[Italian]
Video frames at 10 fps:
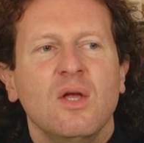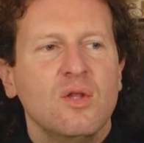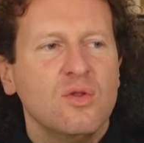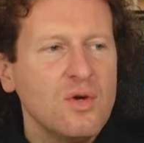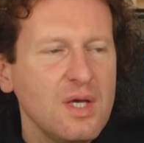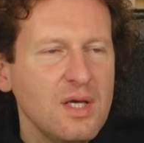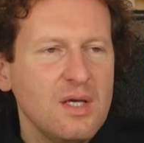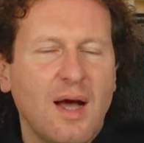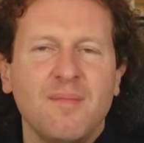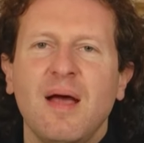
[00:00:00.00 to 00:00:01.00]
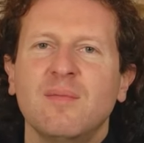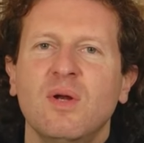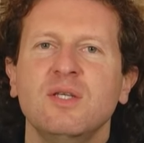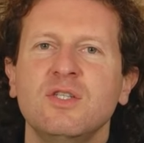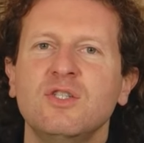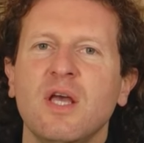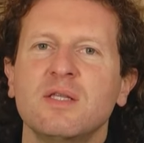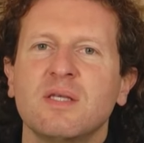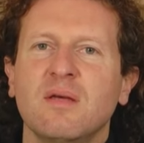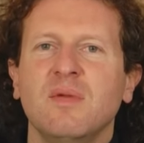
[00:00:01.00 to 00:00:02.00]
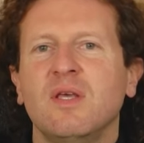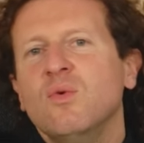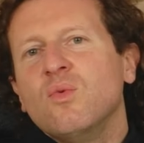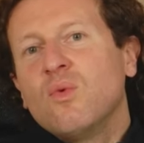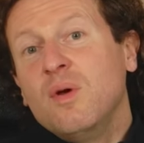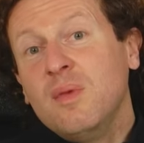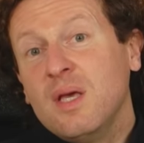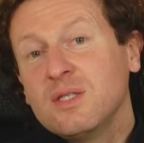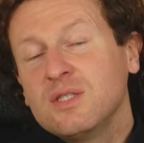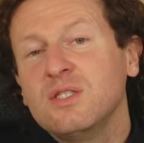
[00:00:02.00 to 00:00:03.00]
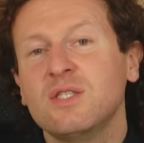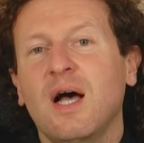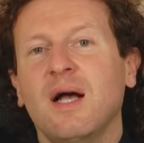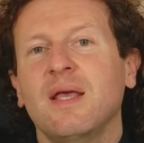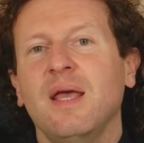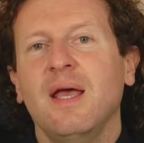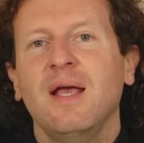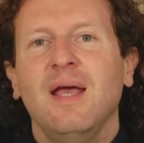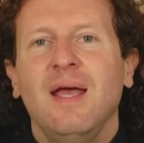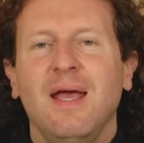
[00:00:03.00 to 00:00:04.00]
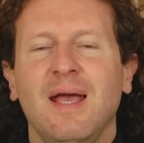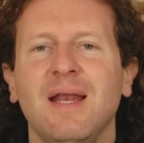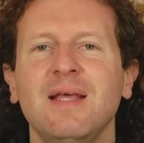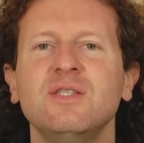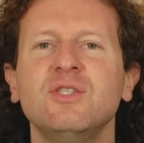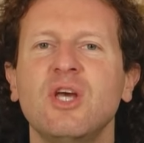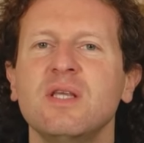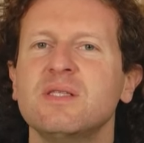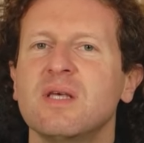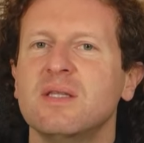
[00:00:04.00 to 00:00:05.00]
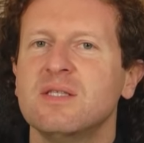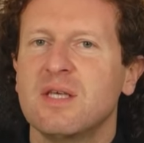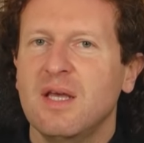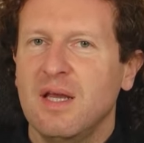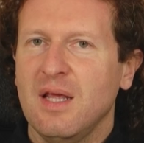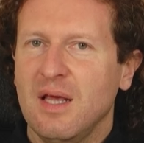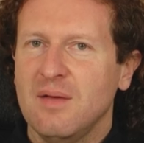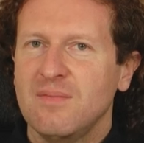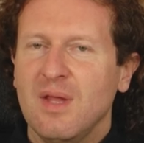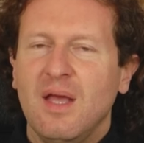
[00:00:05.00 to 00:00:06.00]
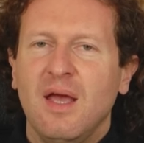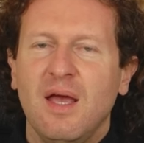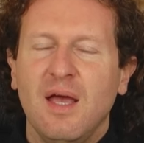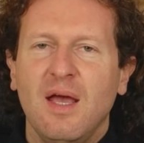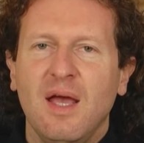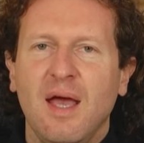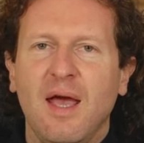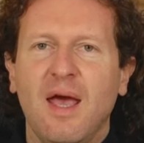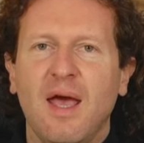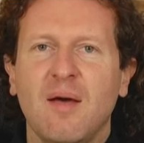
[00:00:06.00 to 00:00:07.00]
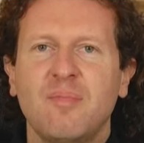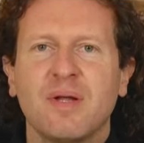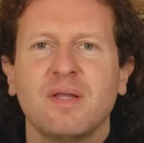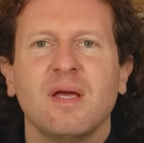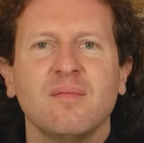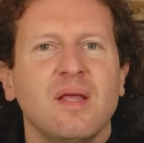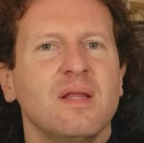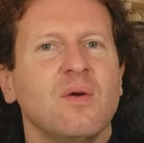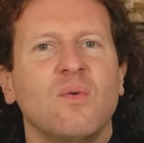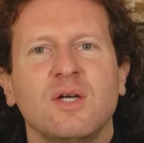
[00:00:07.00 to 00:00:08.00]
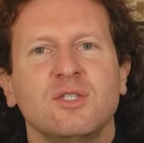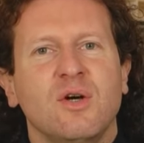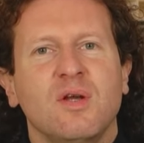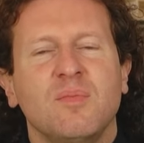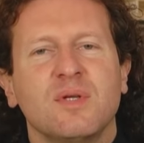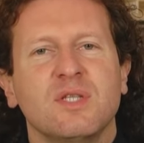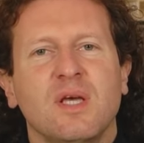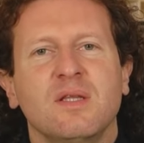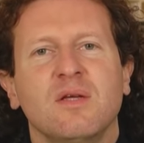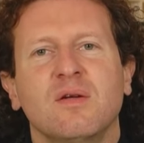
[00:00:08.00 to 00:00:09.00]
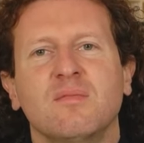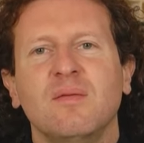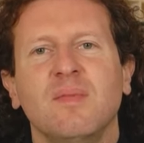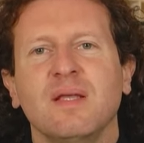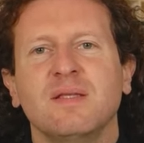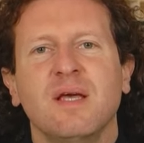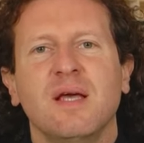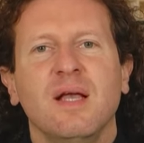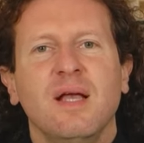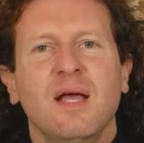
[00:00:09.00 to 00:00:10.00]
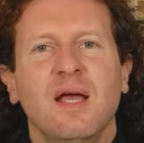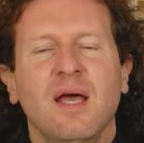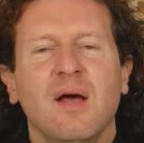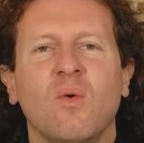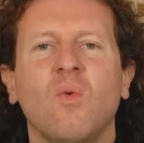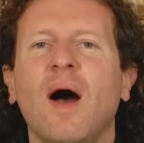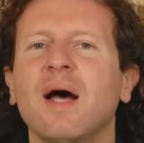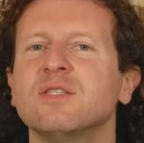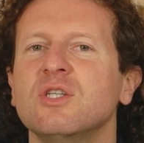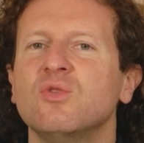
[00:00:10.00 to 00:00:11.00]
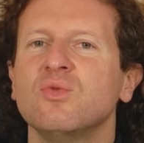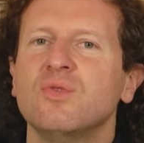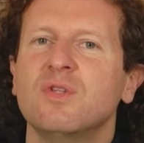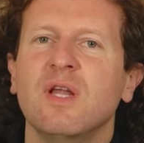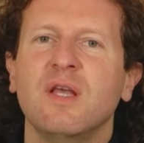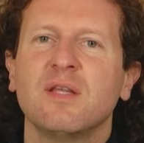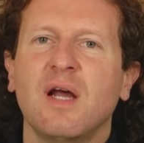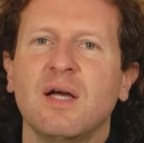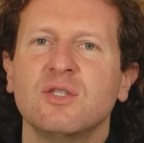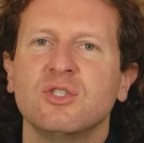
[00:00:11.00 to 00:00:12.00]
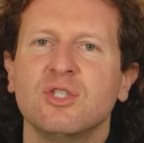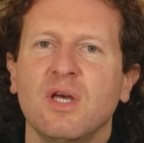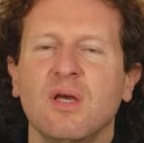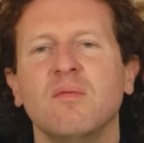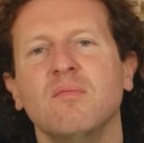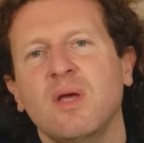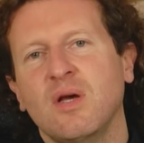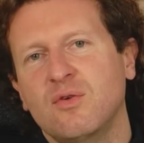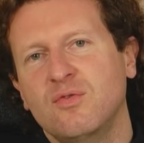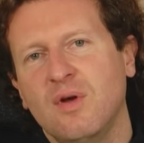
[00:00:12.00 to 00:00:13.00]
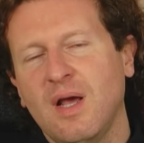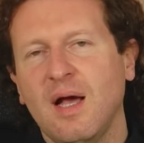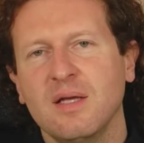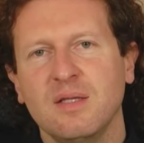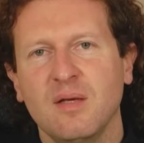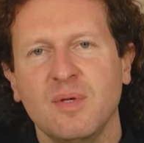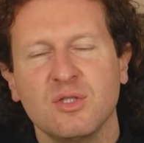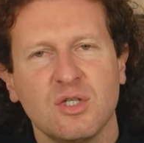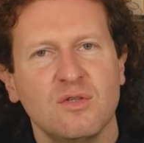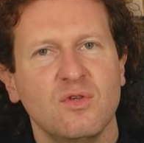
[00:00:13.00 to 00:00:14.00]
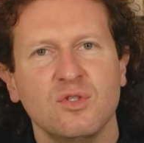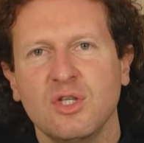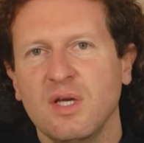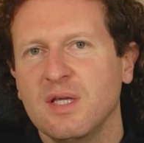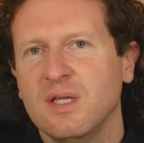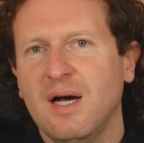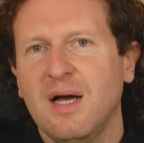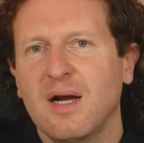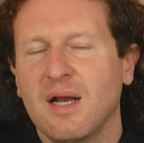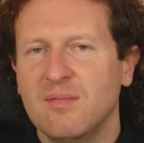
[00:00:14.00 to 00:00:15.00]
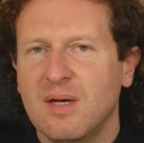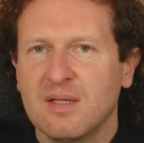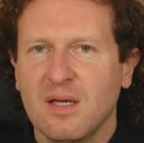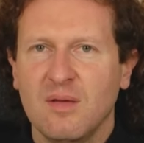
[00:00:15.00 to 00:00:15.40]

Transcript: Noi abbiamo l'esigenza, in chiunque mixi sa che eh, l'esigenza di schiarire eh, è praticamente quasi onnipresente. Normalmente eh, quasi tutte le tracce microfonate, penso alle voci, le chitarre, le batterie